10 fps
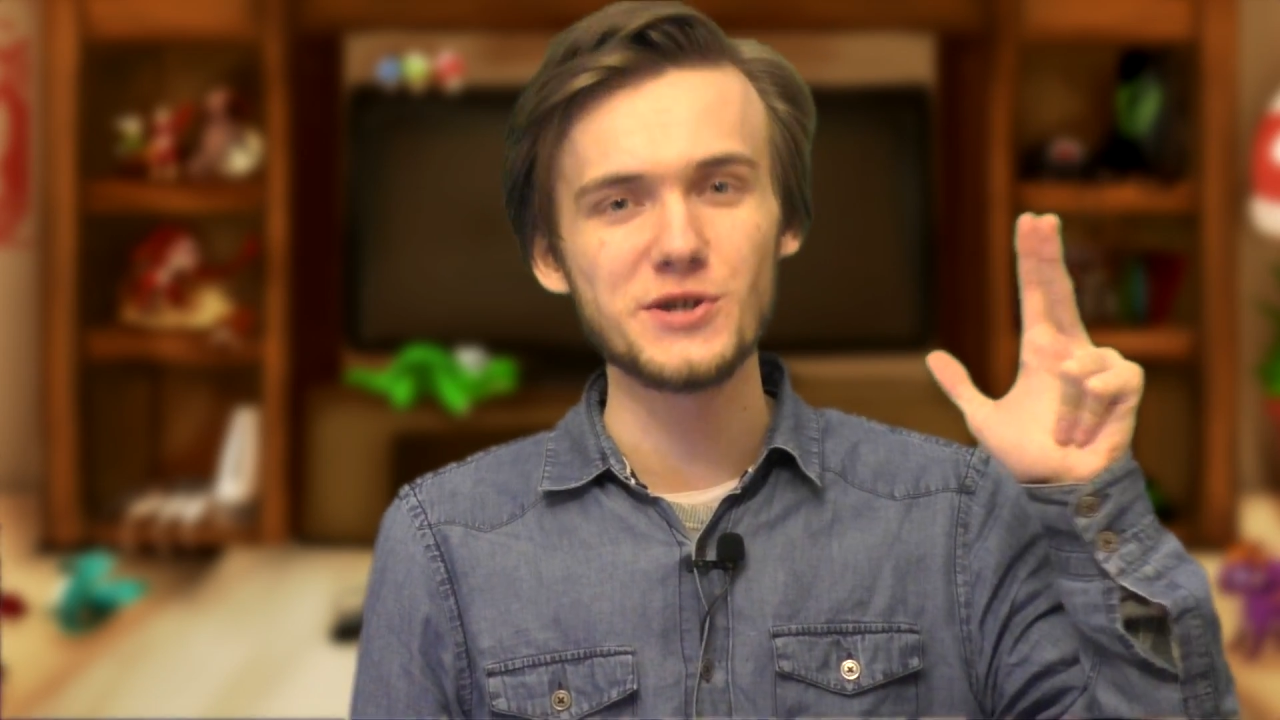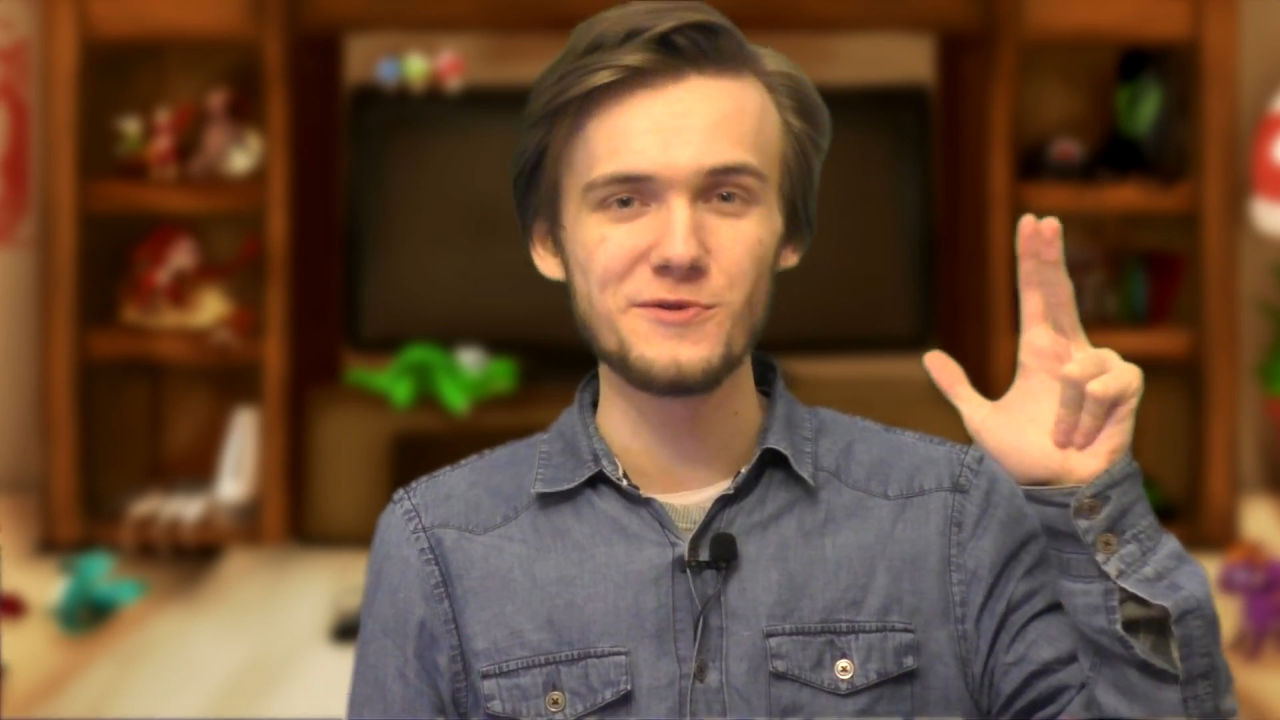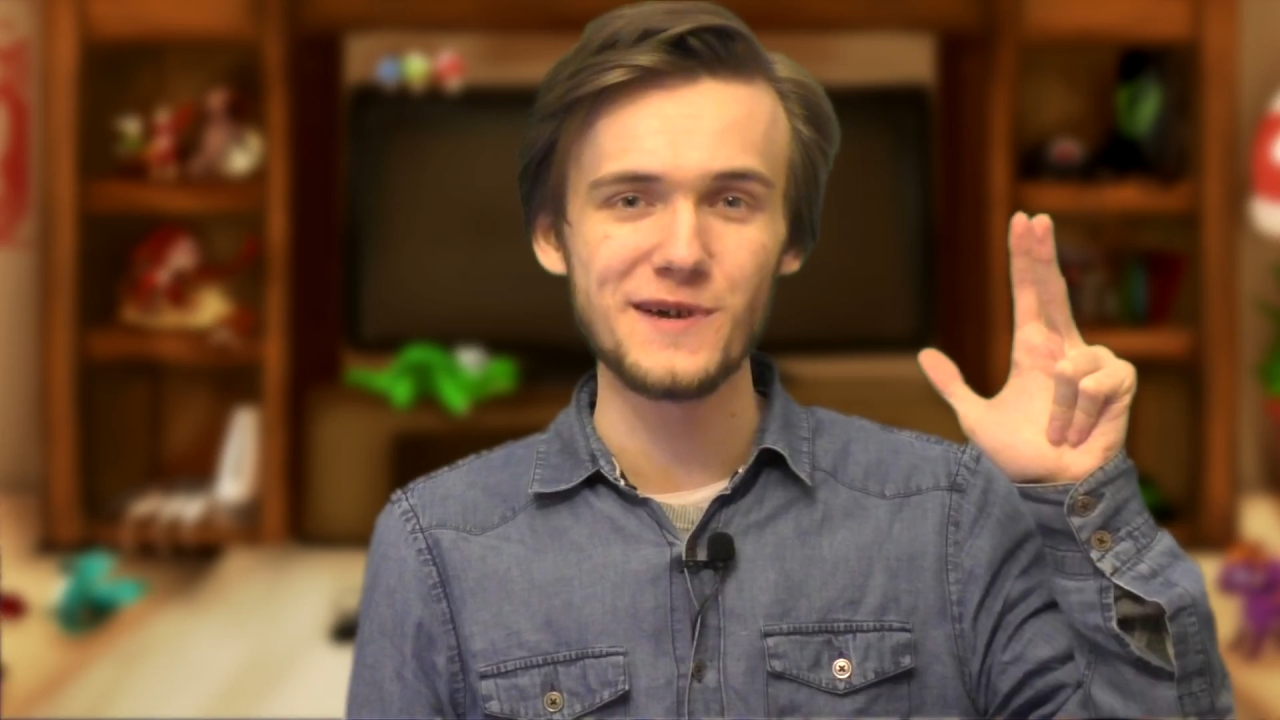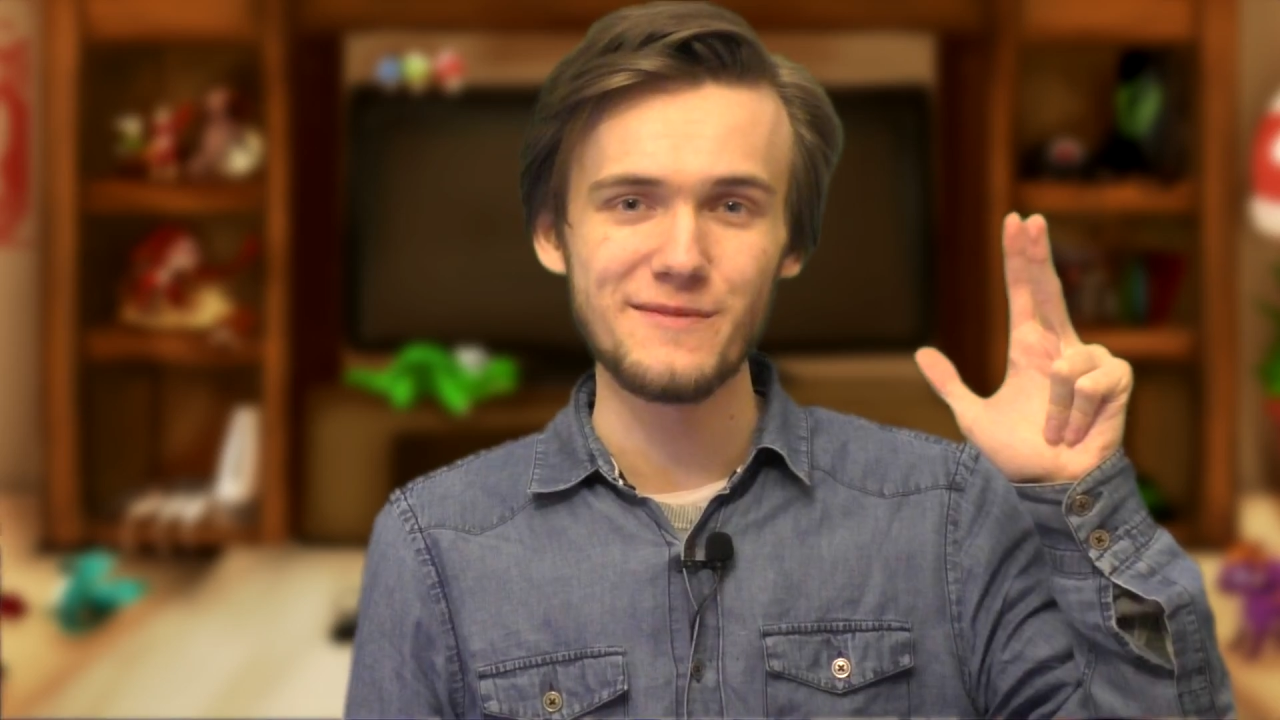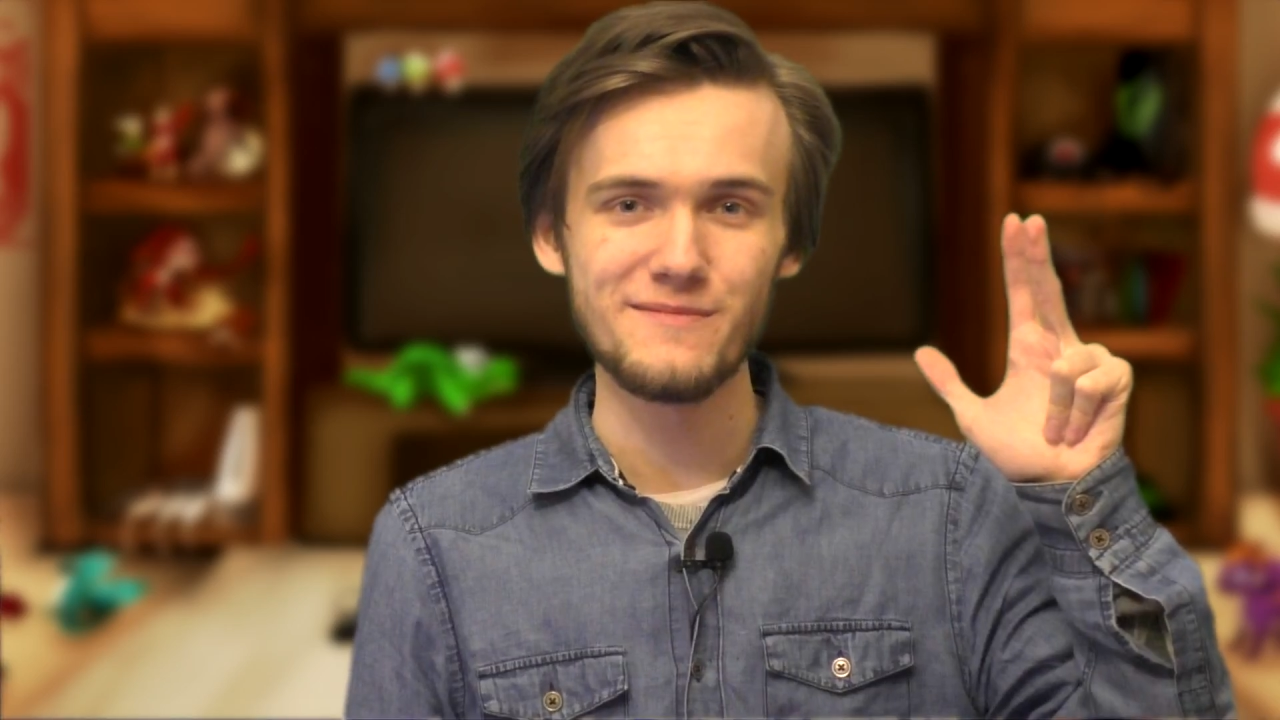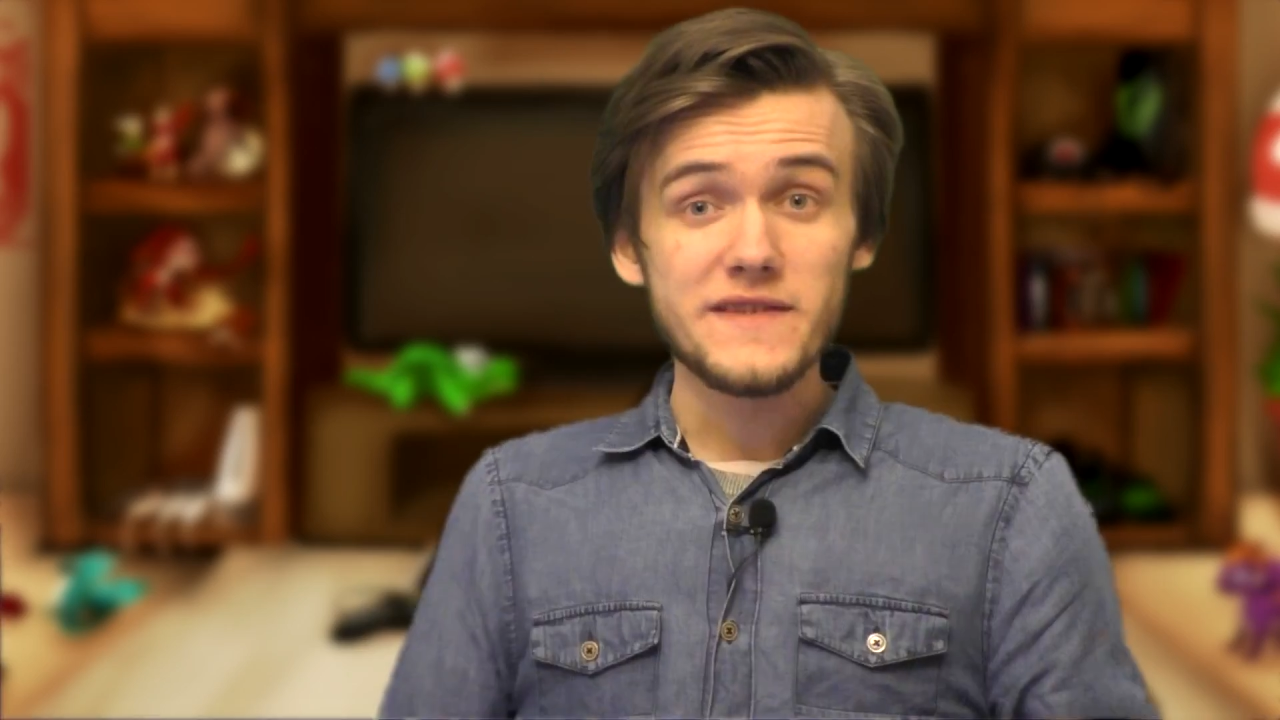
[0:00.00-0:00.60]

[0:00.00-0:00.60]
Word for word: штука.